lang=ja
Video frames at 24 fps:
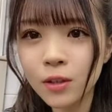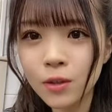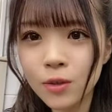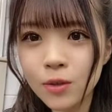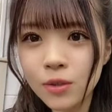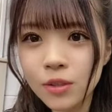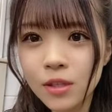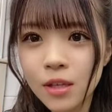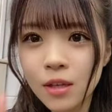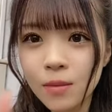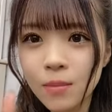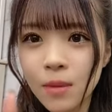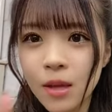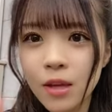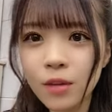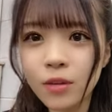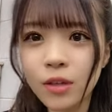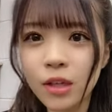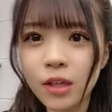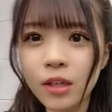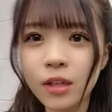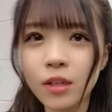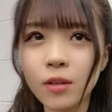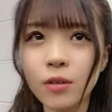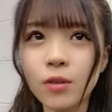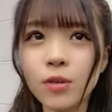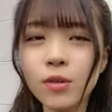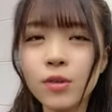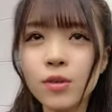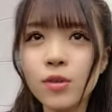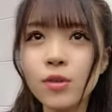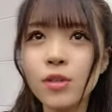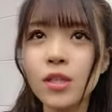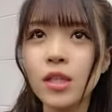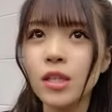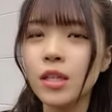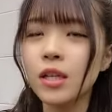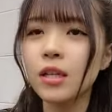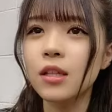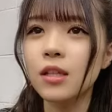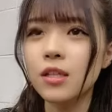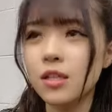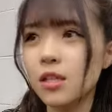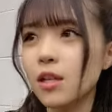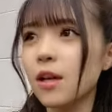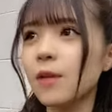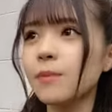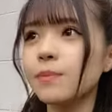究生メイクやから薄いじゃないで
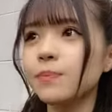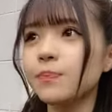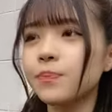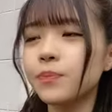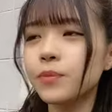すか